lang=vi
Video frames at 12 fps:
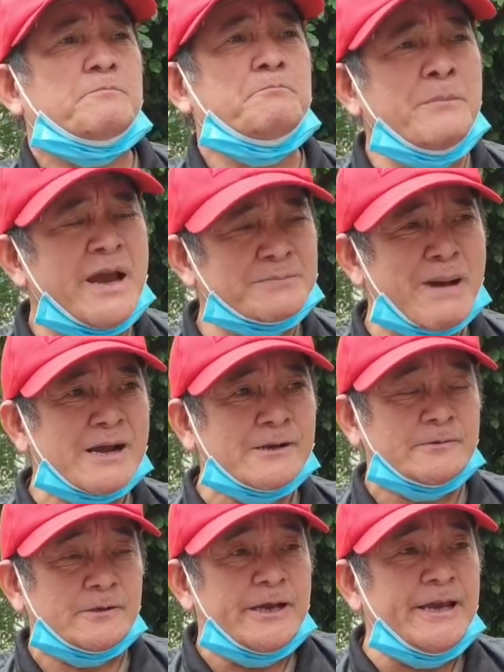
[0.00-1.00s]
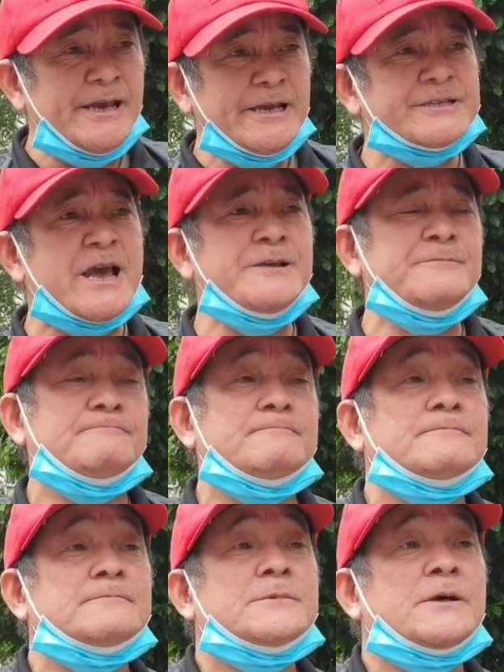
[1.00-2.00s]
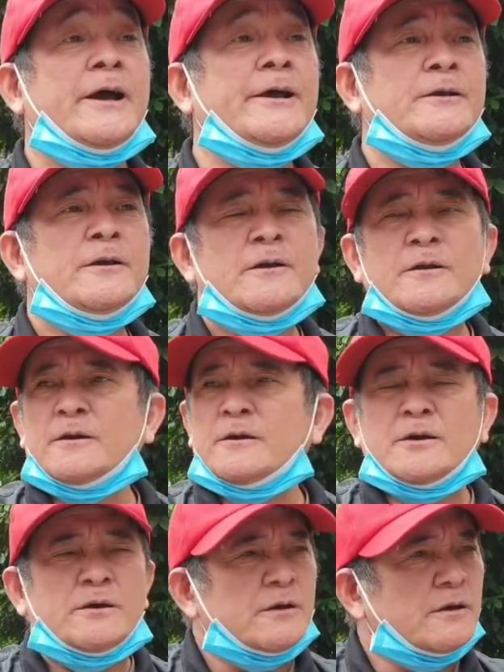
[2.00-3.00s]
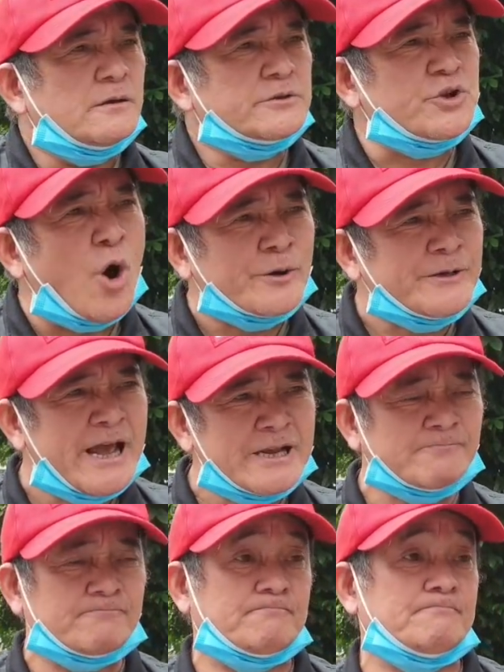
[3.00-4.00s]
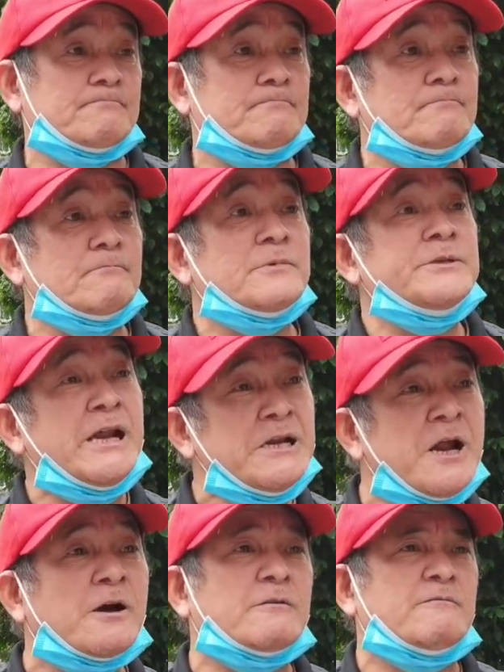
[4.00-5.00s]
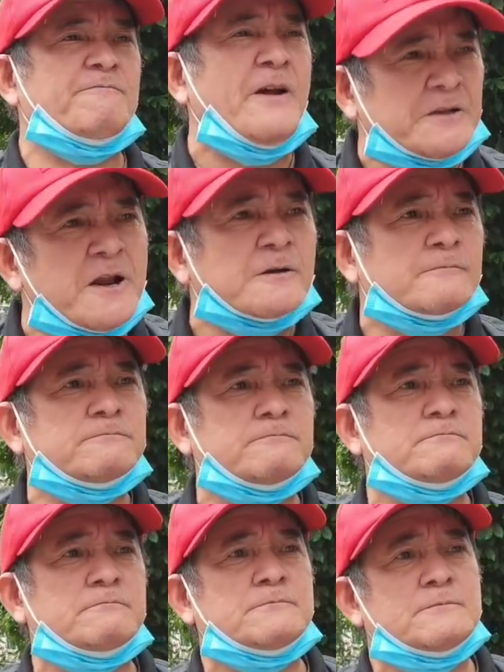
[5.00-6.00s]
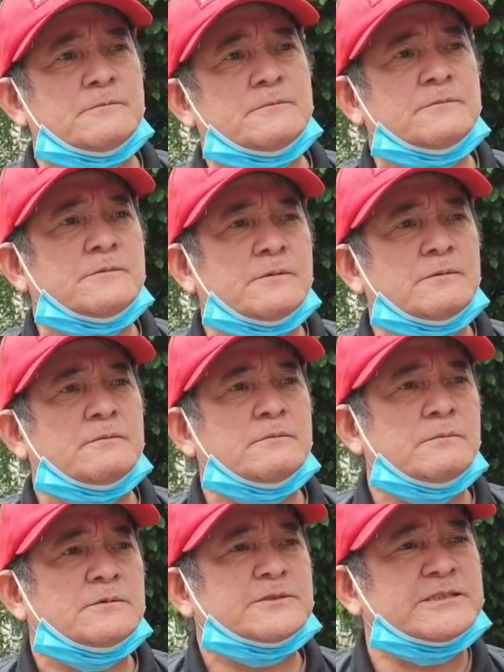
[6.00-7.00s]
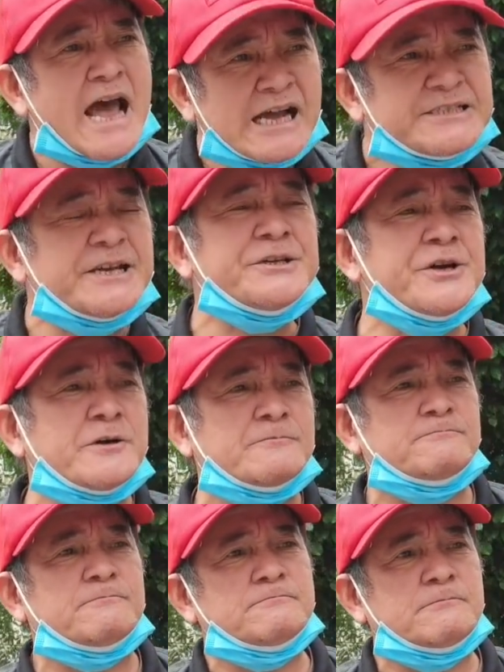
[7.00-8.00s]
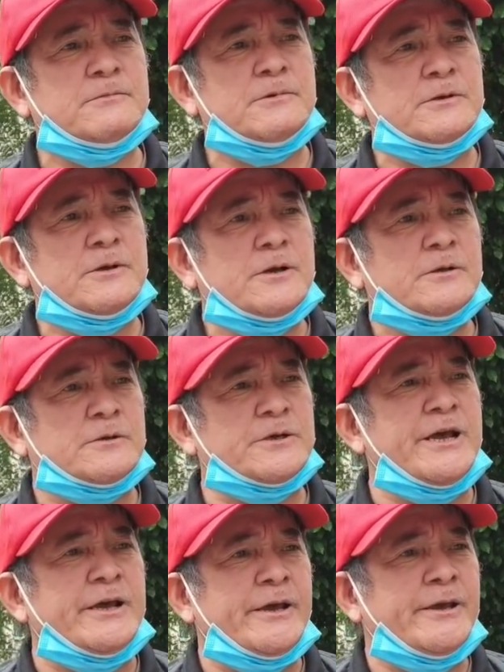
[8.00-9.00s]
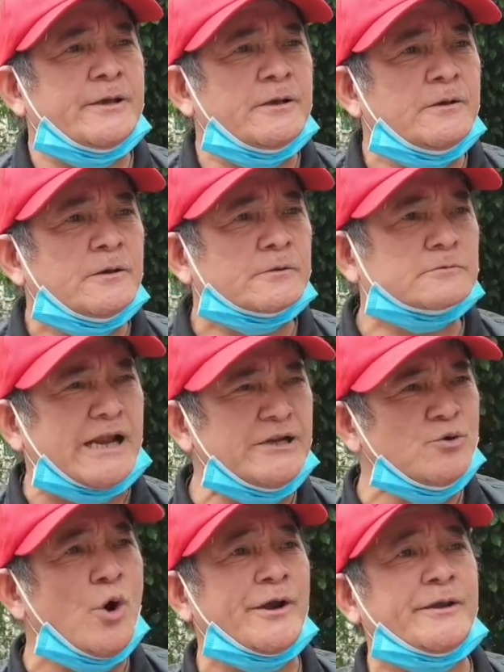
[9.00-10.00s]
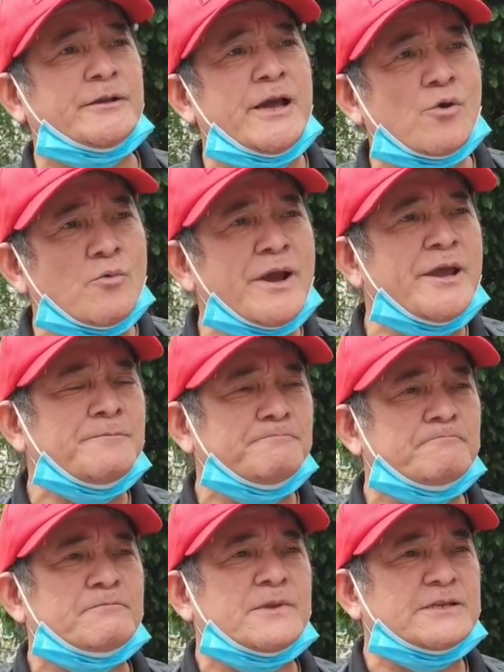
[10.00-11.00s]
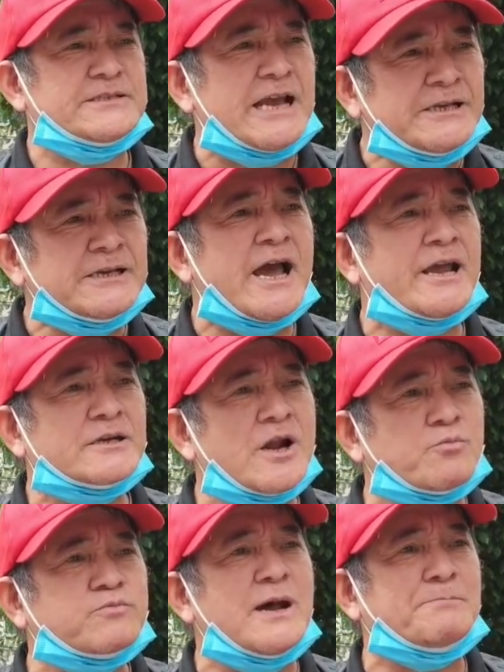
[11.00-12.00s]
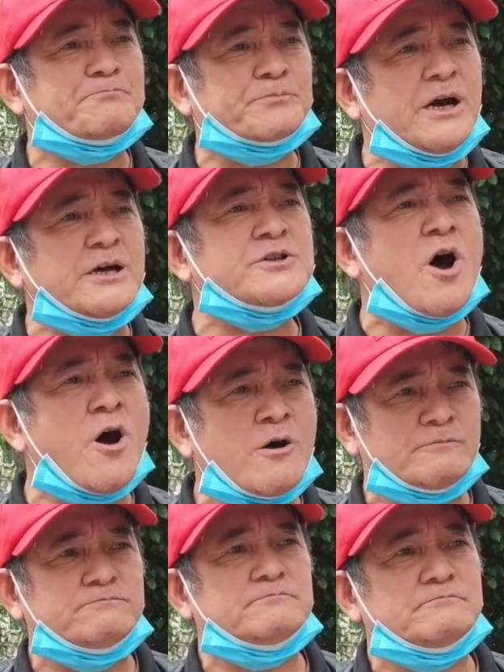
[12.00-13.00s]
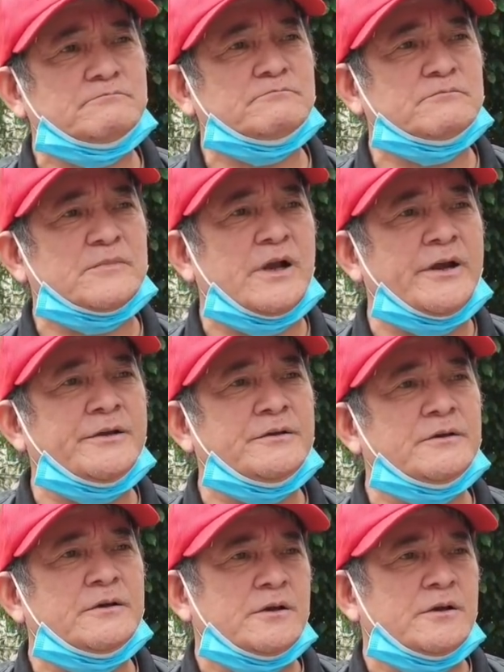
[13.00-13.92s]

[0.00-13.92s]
miền Bắc hy sinh đấy dồn hết nhân lực vật lực ra chiến trường để đánh đuổi đế quốc mỹ giành lại độc lập tự do đấy